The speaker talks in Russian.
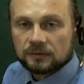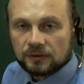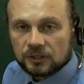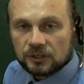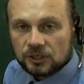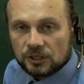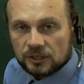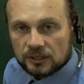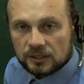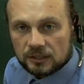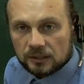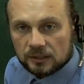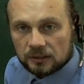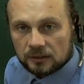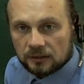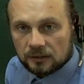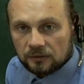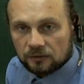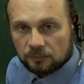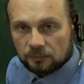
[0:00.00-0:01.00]
чисел
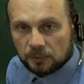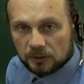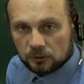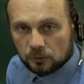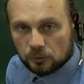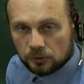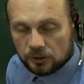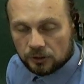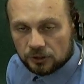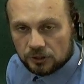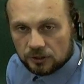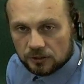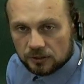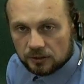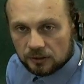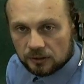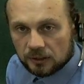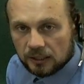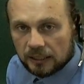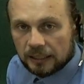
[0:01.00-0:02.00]
в потоке чисел,
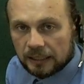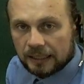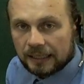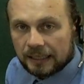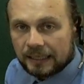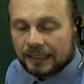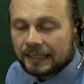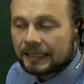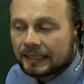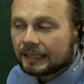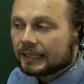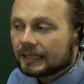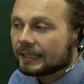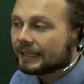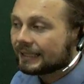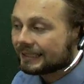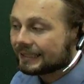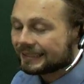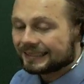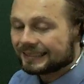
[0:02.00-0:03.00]
и
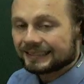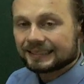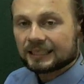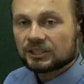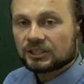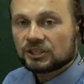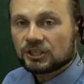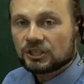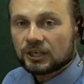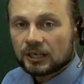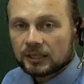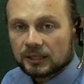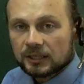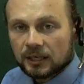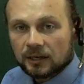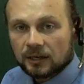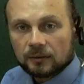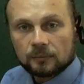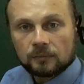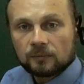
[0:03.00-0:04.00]
их
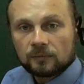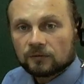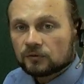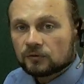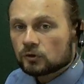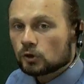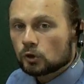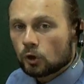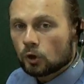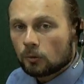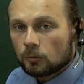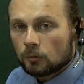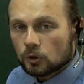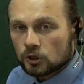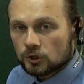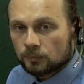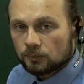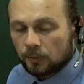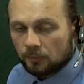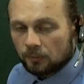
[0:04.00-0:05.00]
значение, все
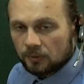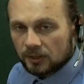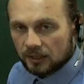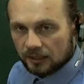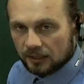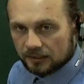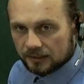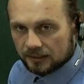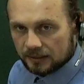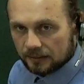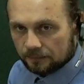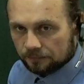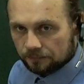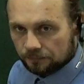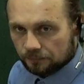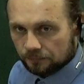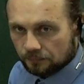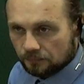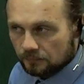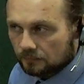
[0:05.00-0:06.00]
может поменяться.
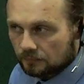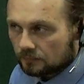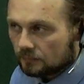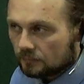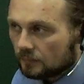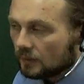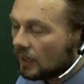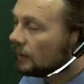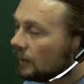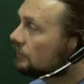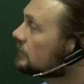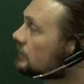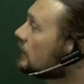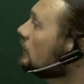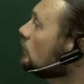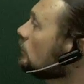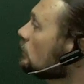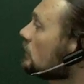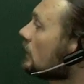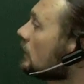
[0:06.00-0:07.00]

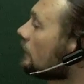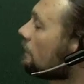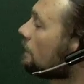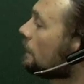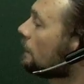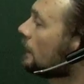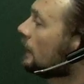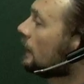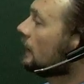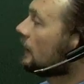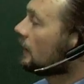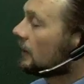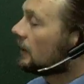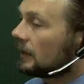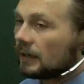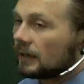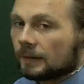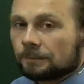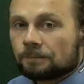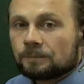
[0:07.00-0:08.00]
Абсолютно.
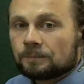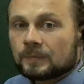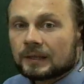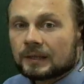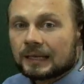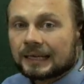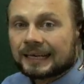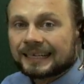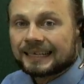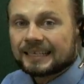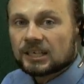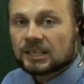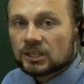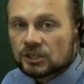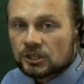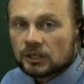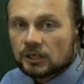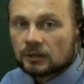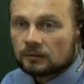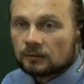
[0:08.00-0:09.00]

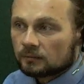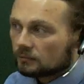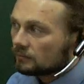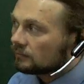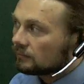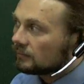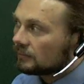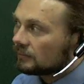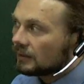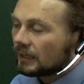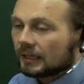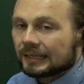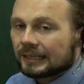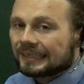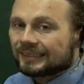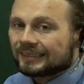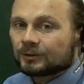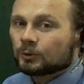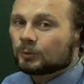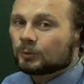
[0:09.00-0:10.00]
Конечно,
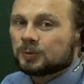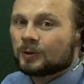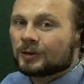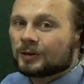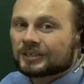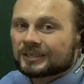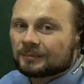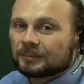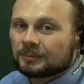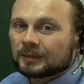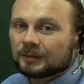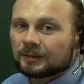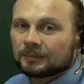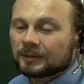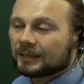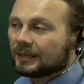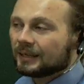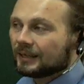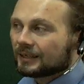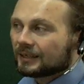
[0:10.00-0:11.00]
тут можно было
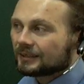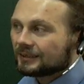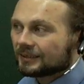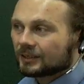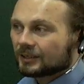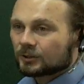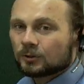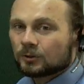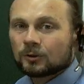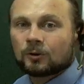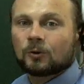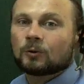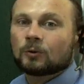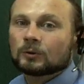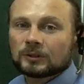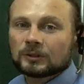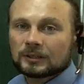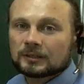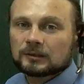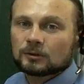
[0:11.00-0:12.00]
бы насколько
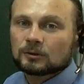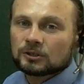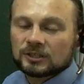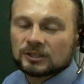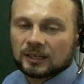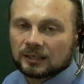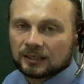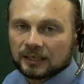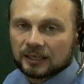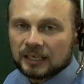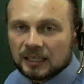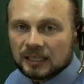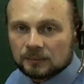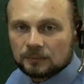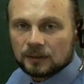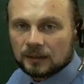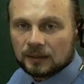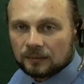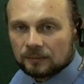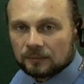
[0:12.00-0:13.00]
угодно сложные
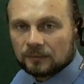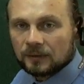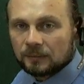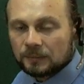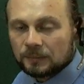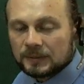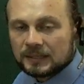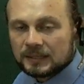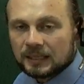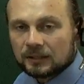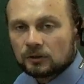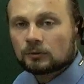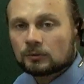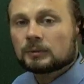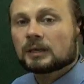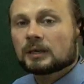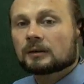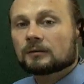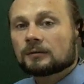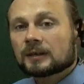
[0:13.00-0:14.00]
алгоритмы писать, но
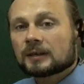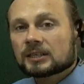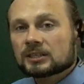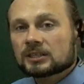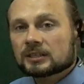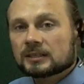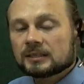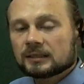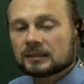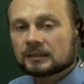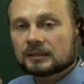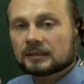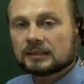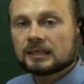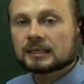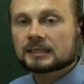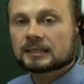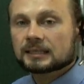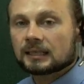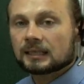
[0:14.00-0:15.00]
мне важно сделать
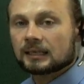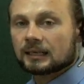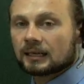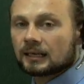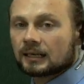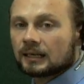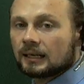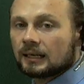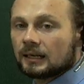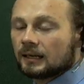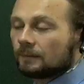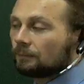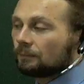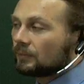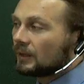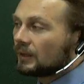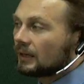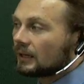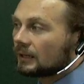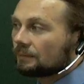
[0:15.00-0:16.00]
несколько
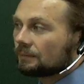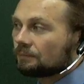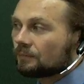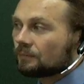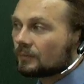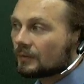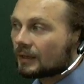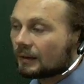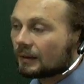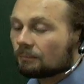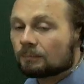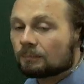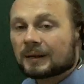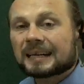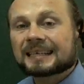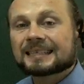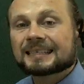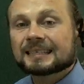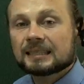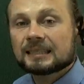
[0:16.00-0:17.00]

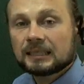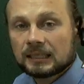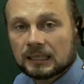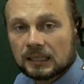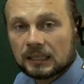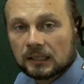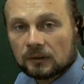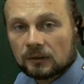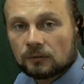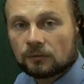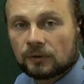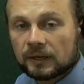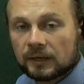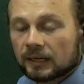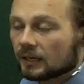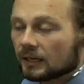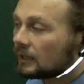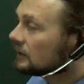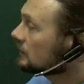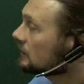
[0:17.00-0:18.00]
простых
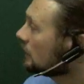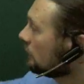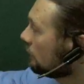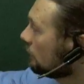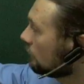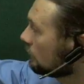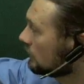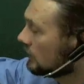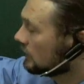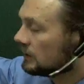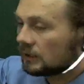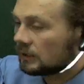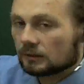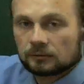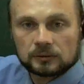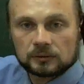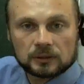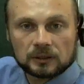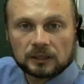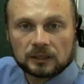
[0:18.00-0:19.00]
вариантов вот этих
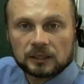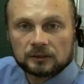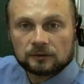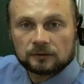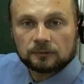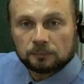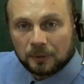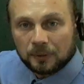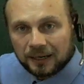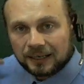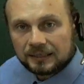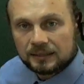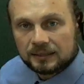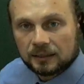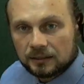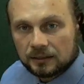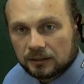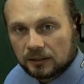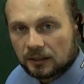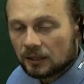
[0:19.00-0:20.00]
вот логарифмов, показать
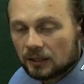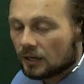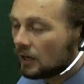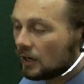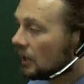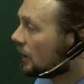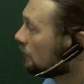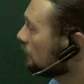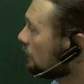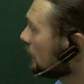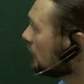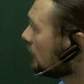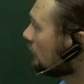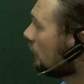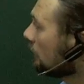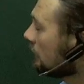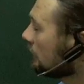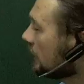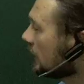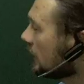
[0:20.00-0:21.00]
их. Первый
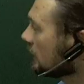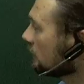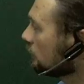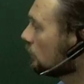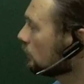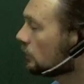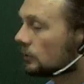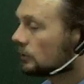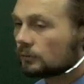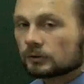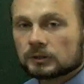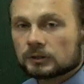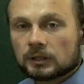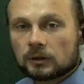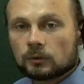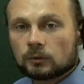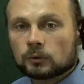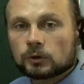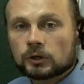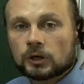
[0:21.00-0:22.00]
вариант будет вот
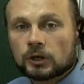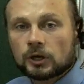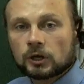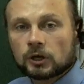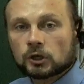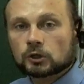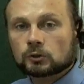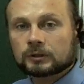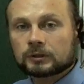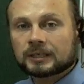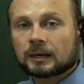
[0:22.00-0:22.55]
такой, что я